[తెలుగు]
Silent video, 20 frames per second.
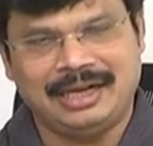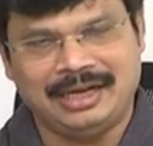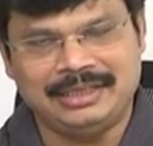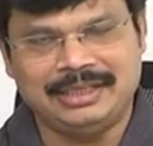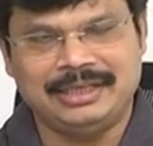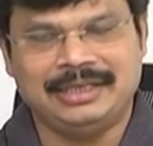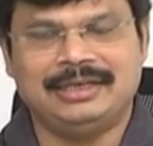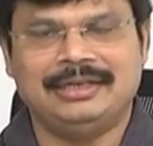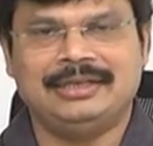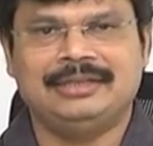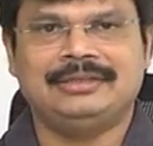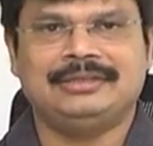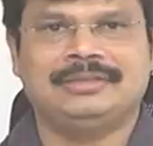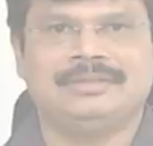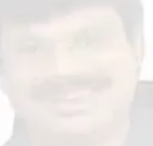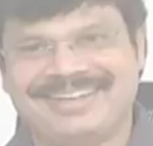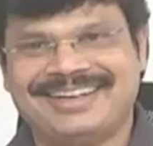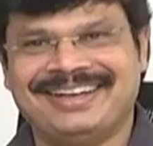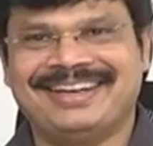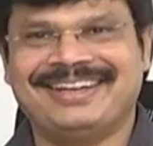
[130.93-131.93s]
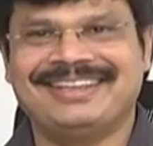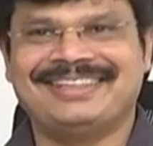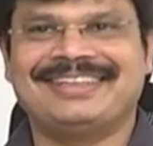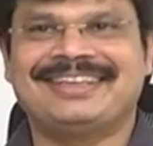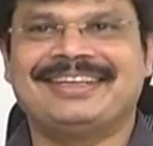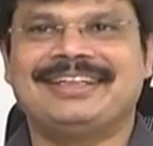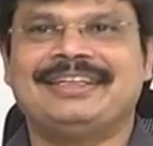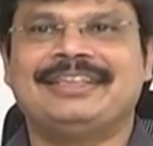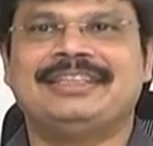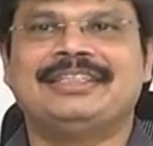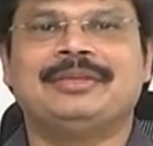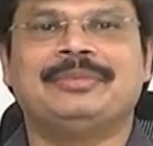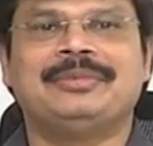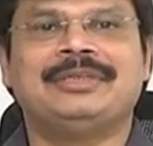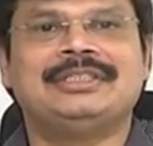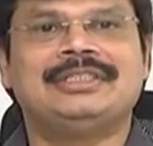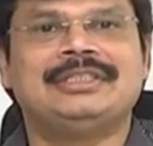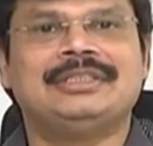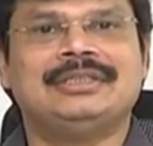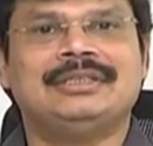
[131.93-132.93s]
అదేనండి నిజంగా ఇంత
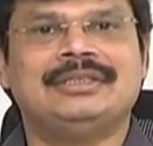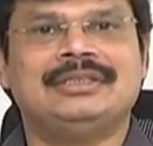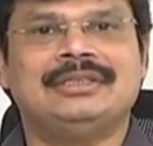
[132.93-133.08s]
మంచి